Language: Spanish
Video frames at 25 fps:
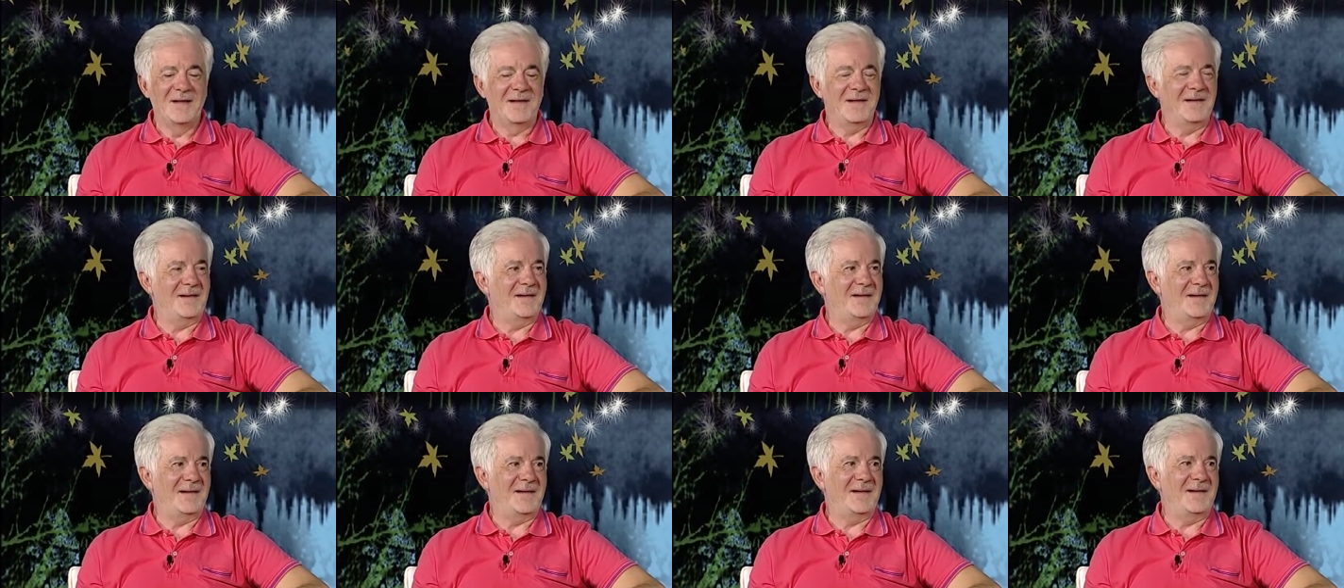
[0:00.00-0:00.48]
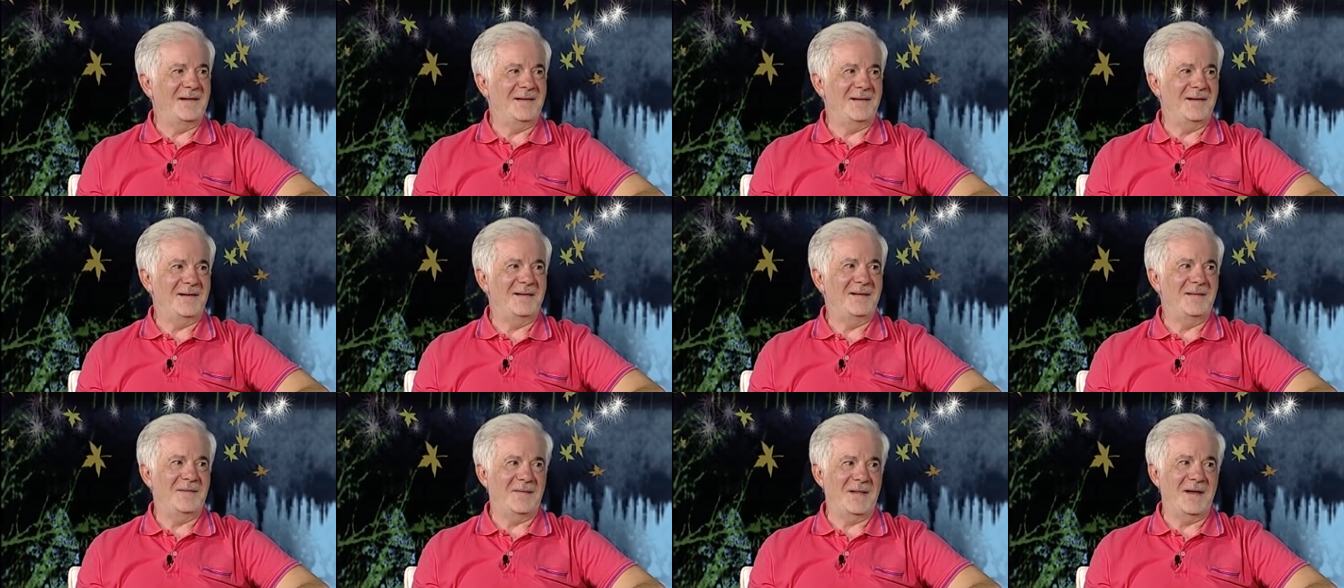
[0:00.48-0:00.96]

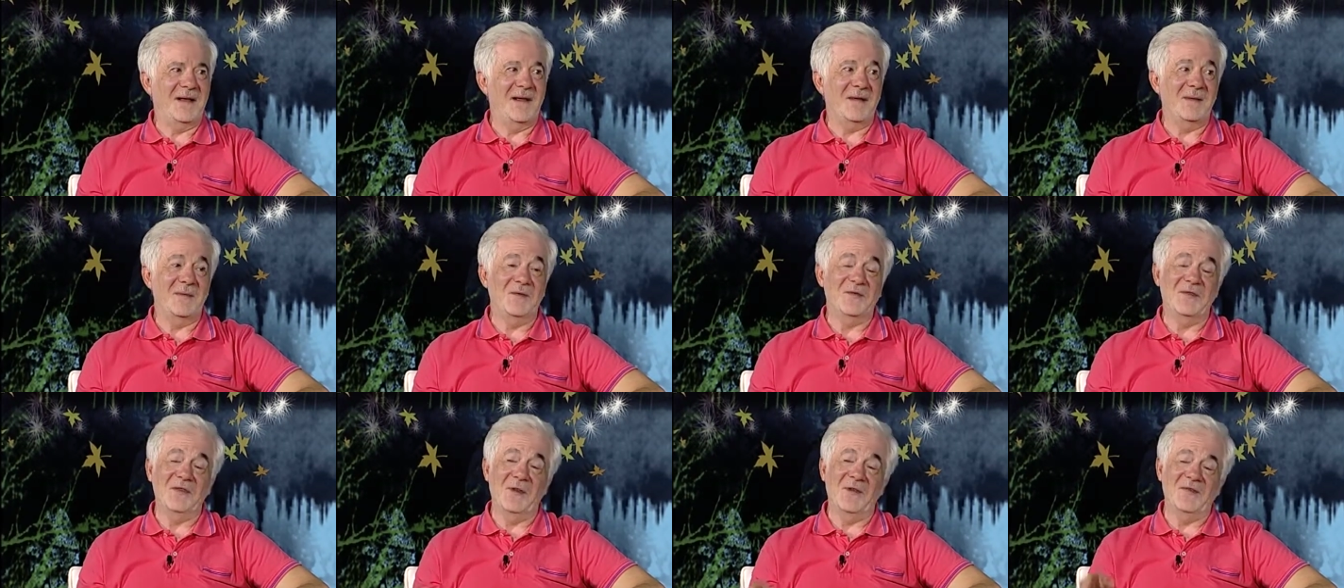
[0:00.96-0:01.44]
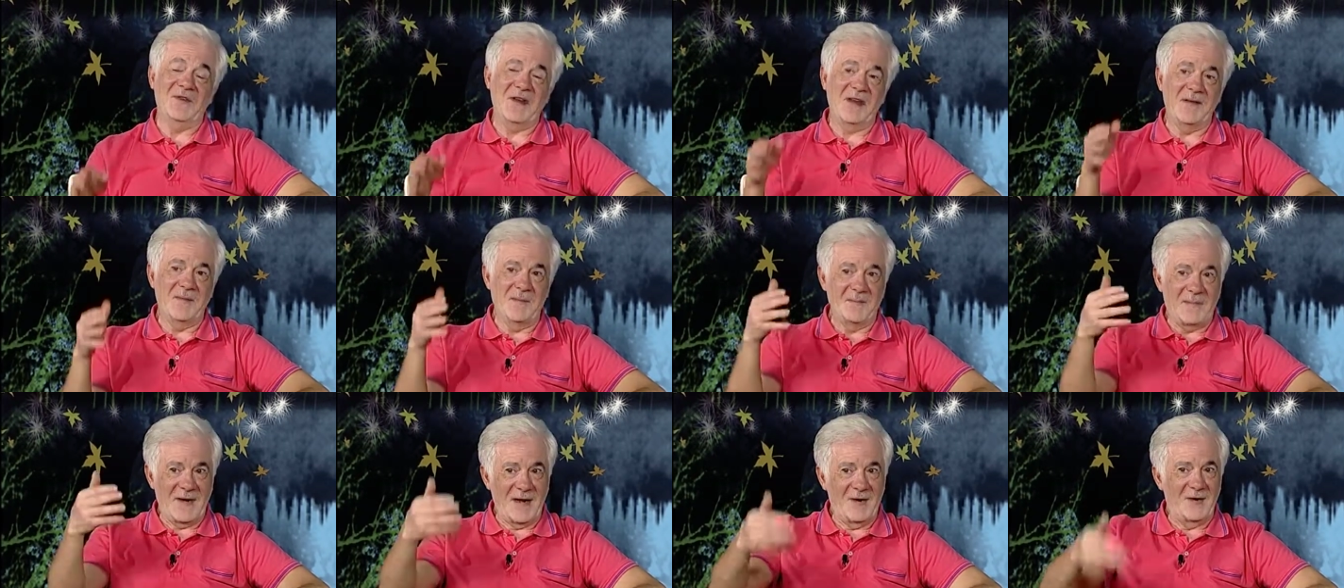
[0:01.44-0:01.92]
eh, que
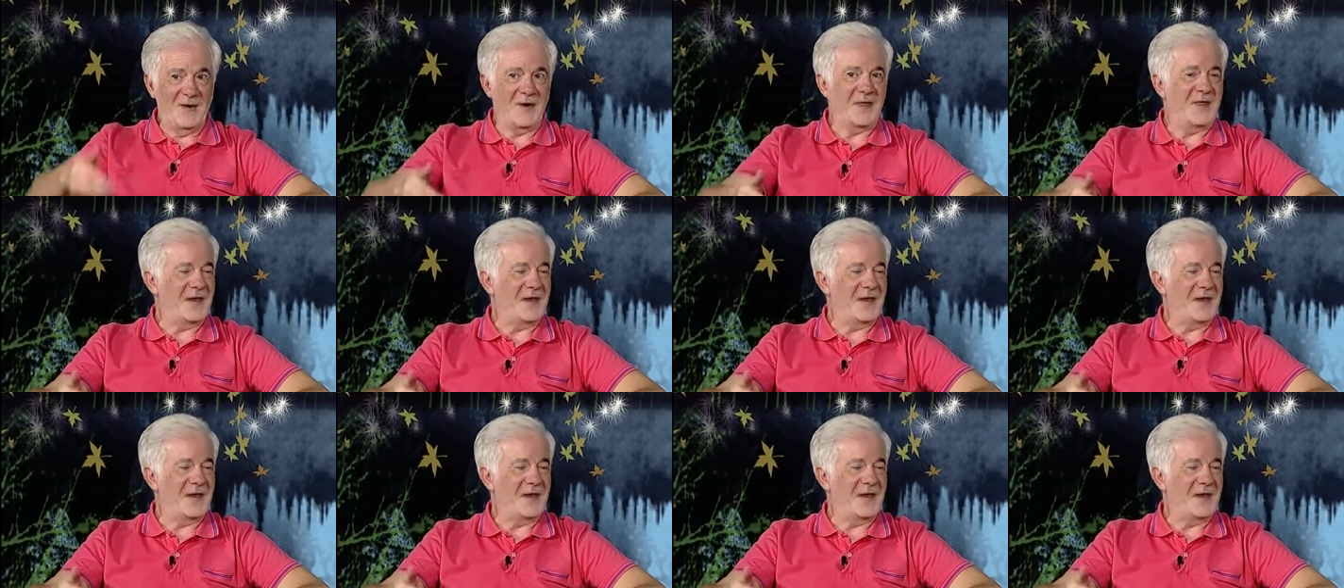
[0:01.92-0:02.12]
siempre los